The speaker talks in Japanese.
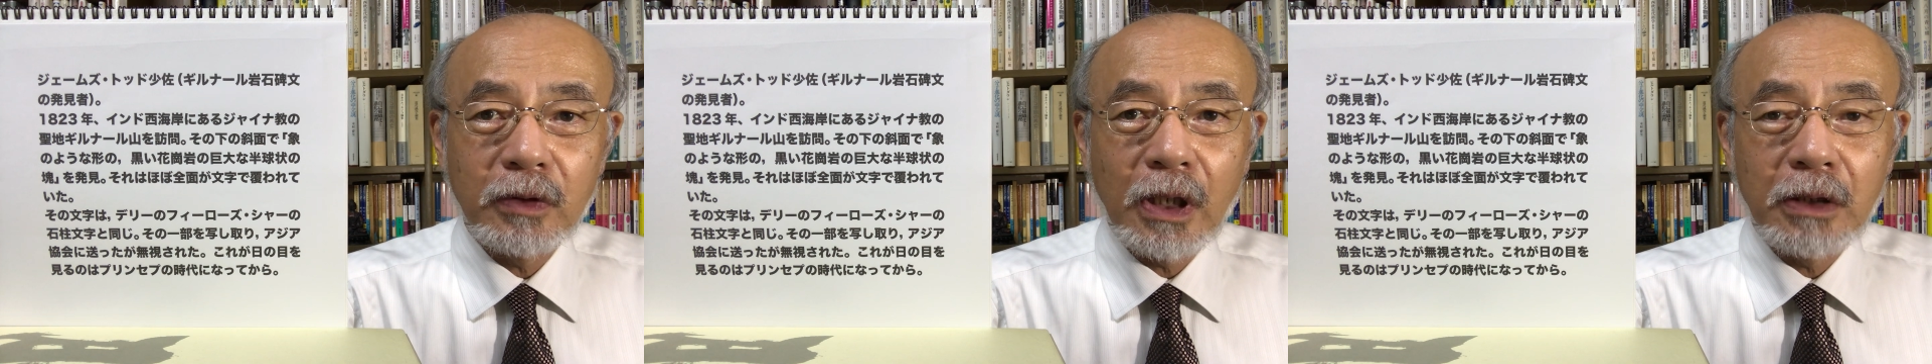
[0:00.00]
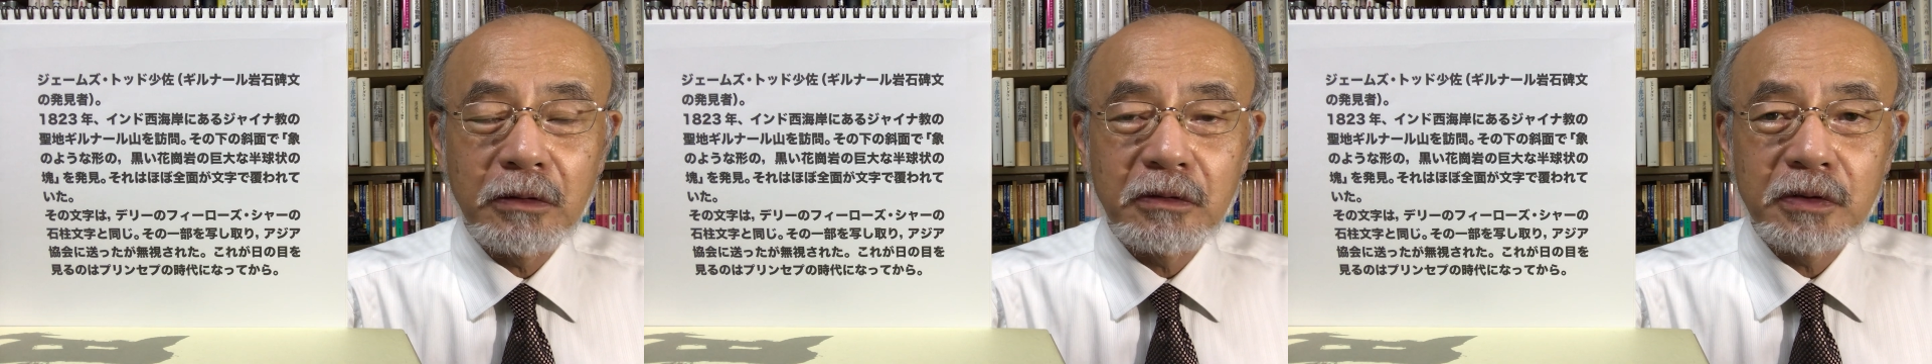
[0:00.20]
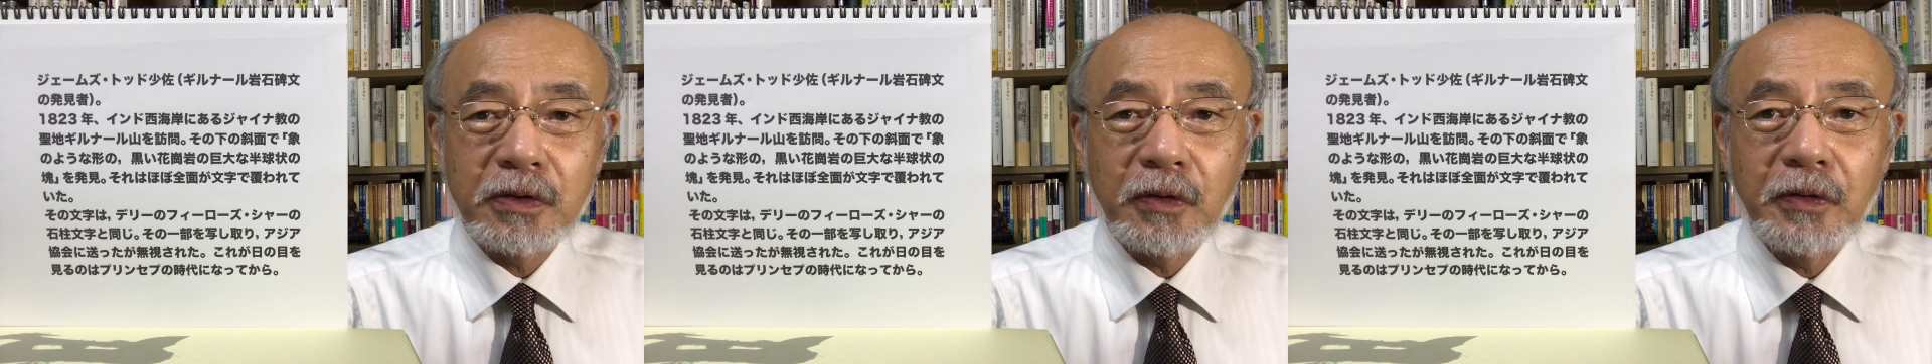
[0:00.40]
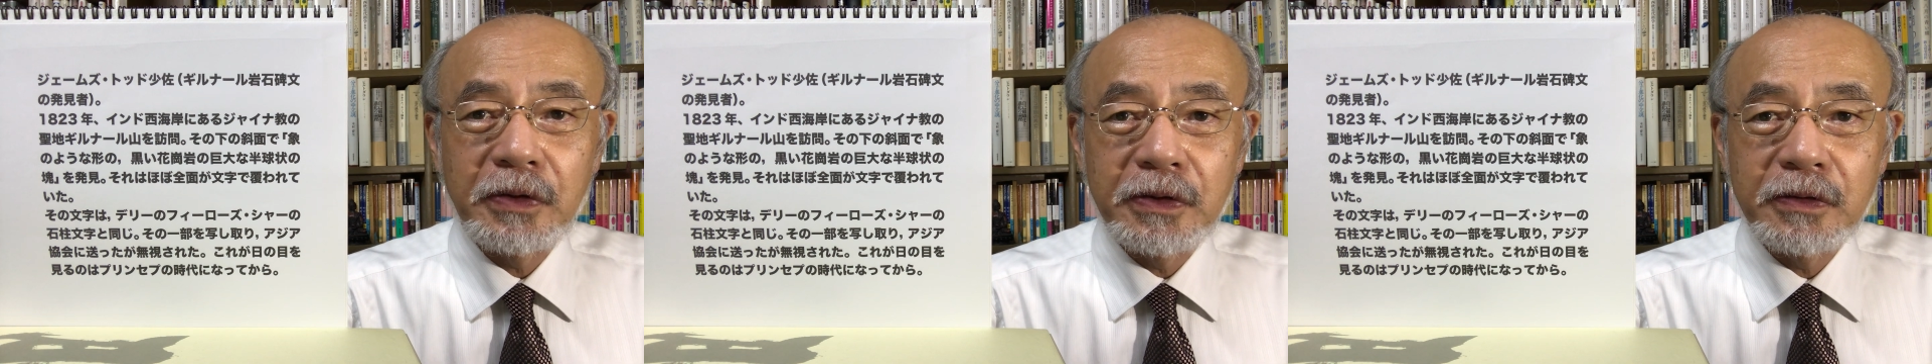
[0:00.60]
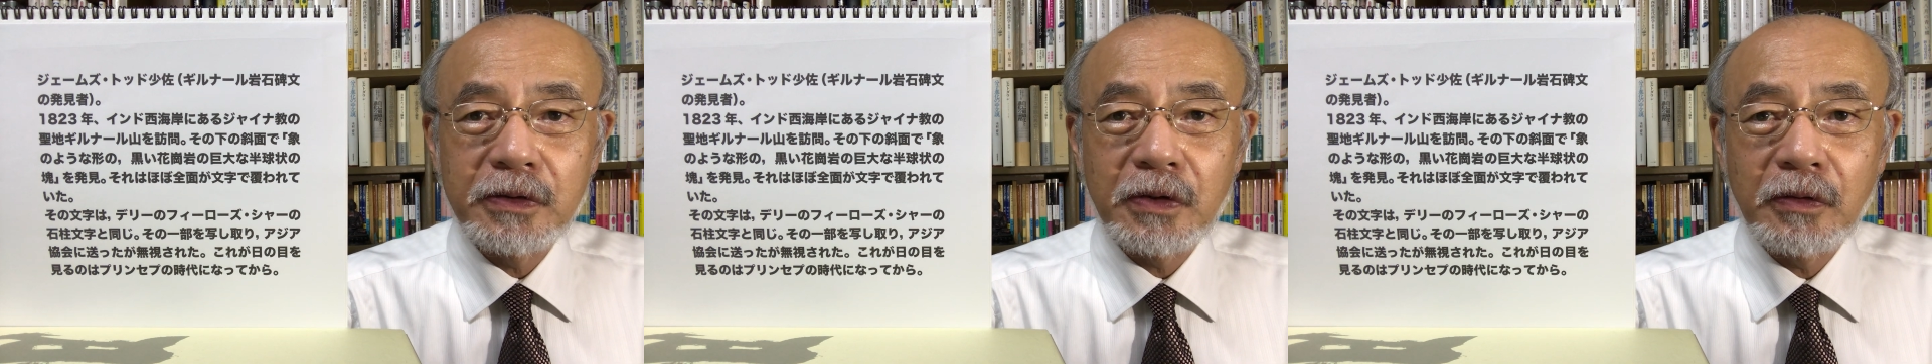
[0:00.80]
あのそ
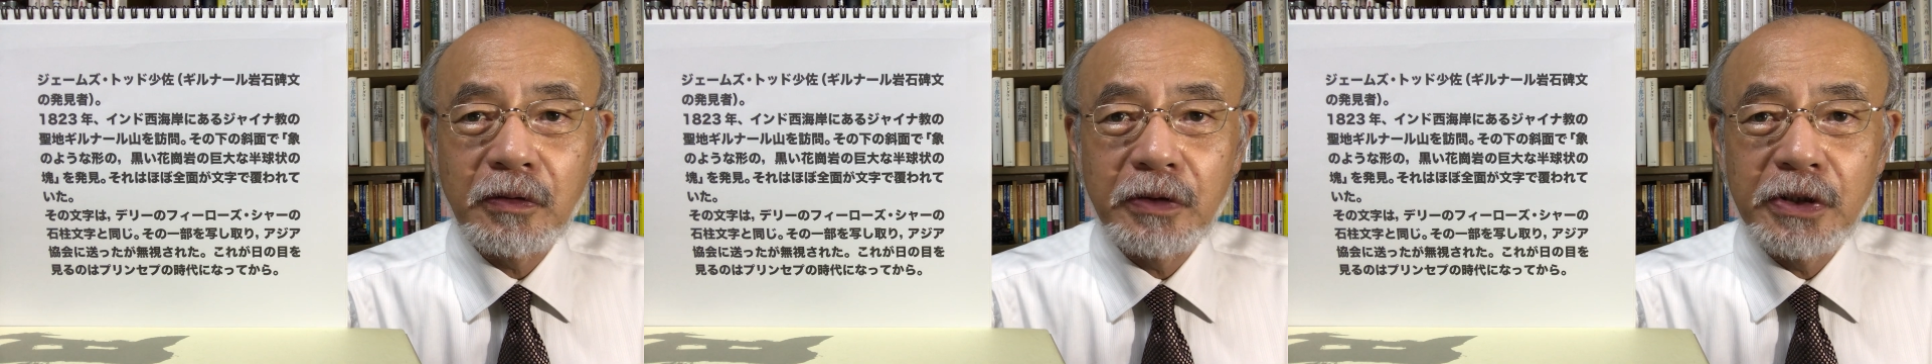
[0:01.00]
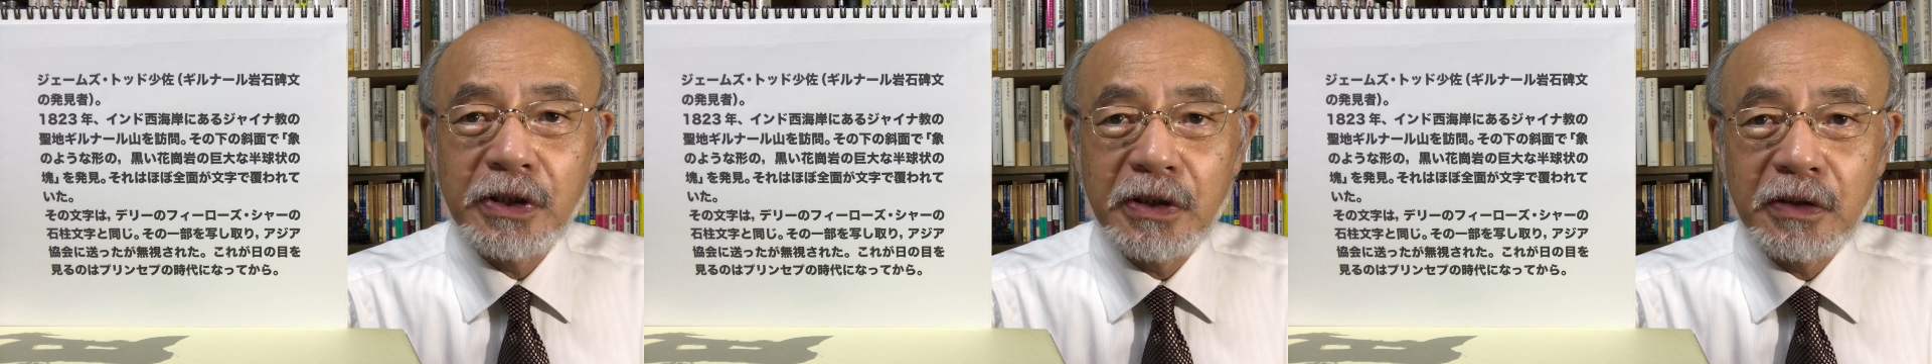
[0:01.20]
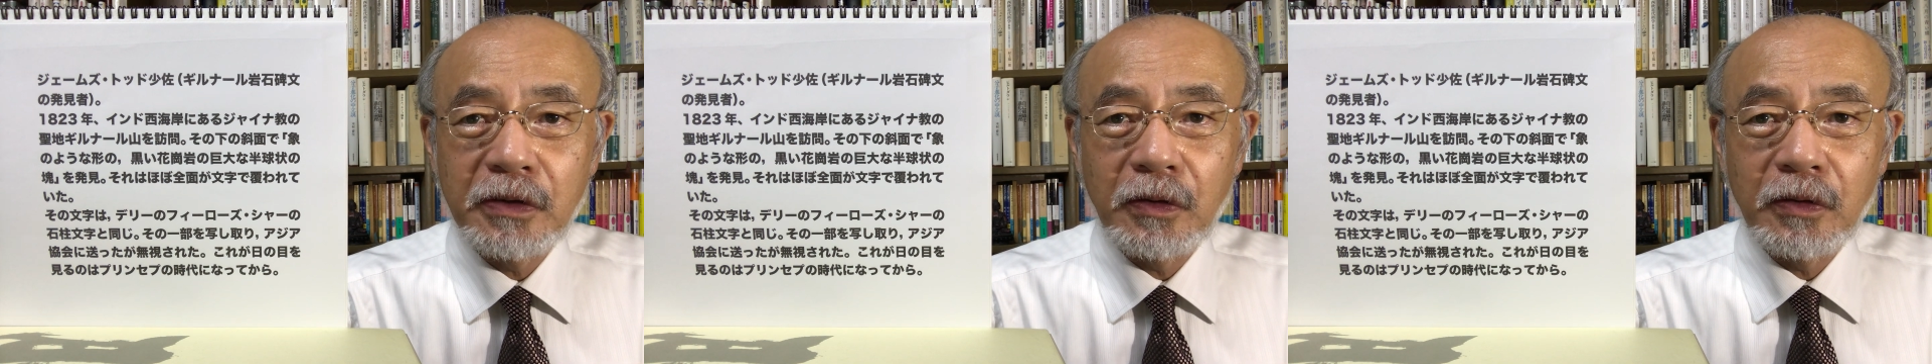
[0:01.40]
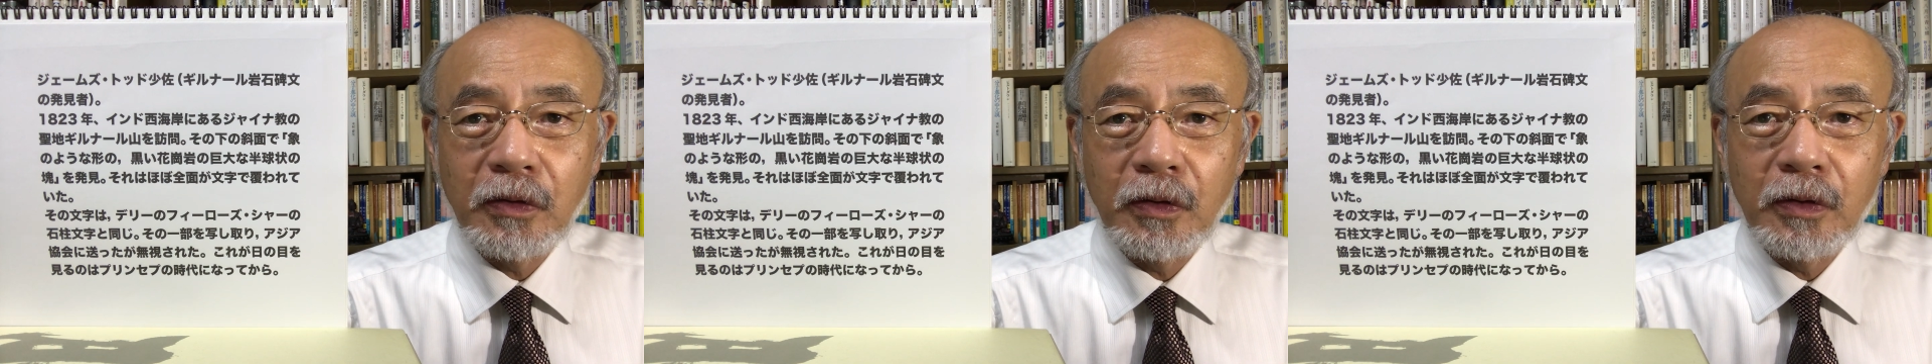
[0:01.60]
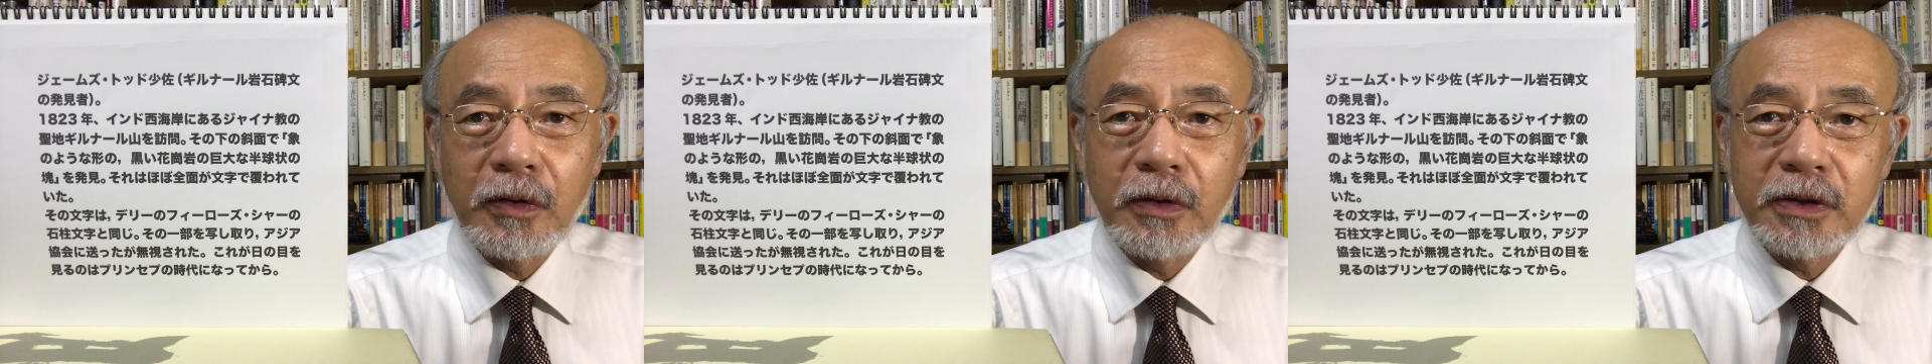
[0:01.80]
ういうそのインド
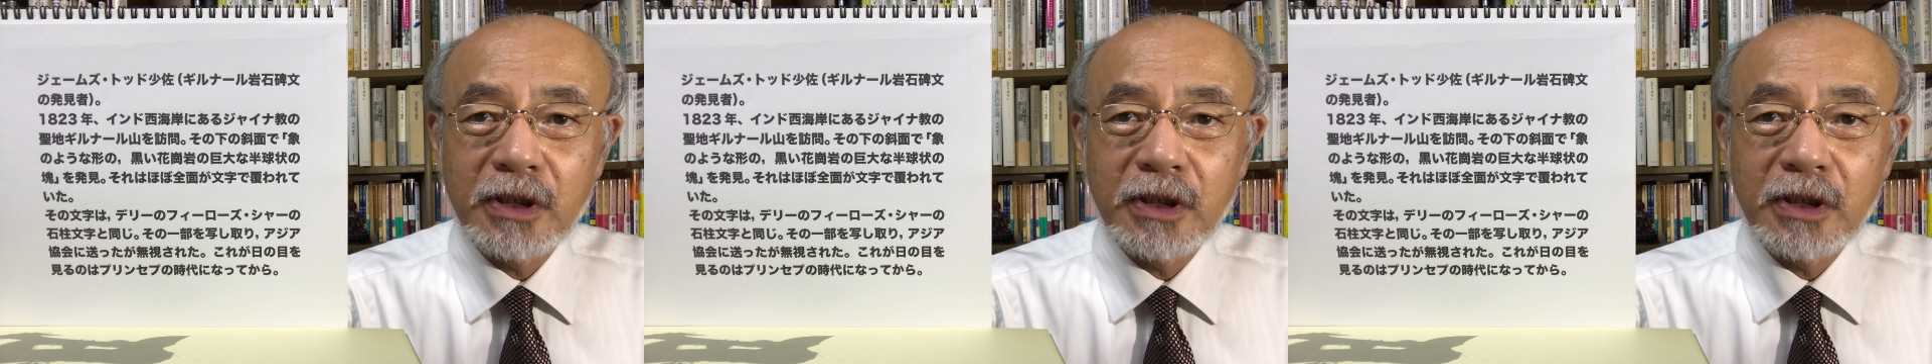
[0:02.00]
の